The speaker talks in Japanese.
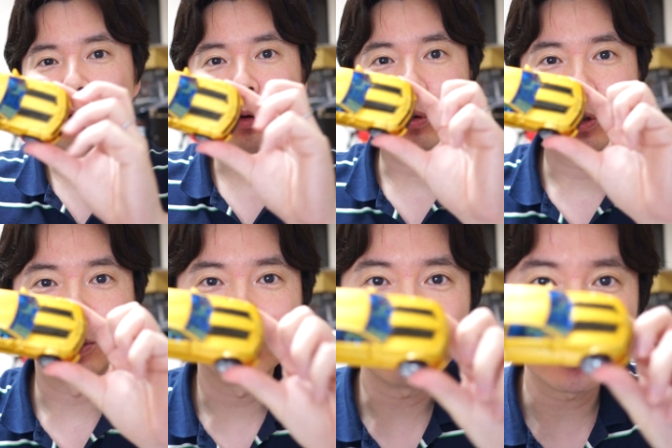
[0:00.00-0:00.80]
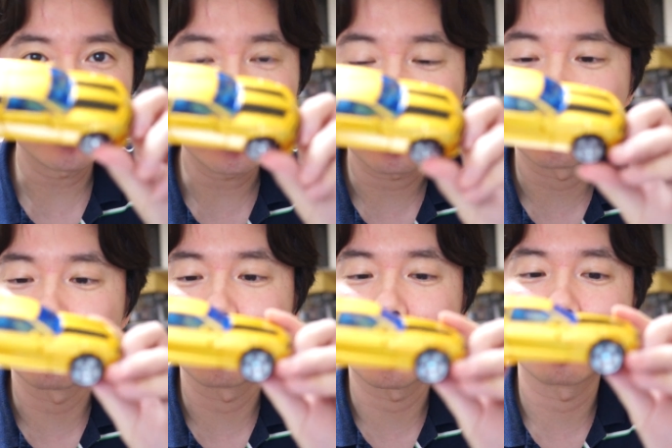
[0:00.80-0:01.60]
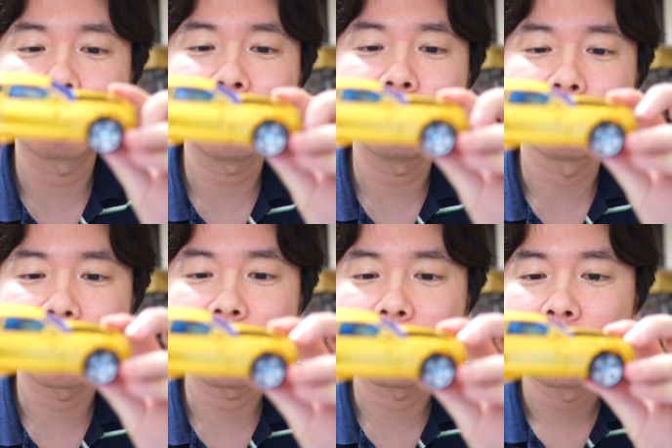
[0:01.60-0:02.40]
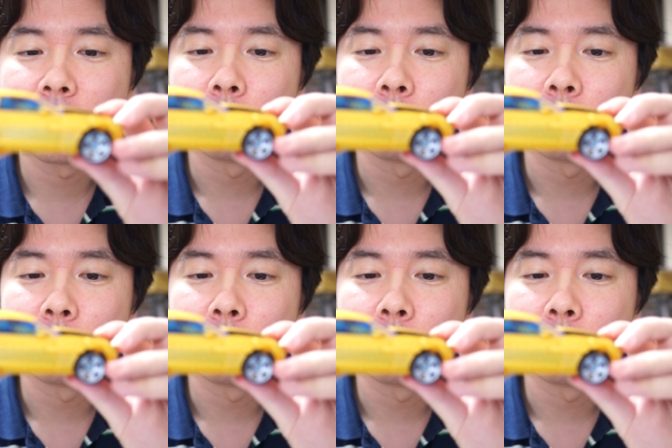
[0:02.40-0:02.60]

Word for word: この車自体がすごいかっこいいので、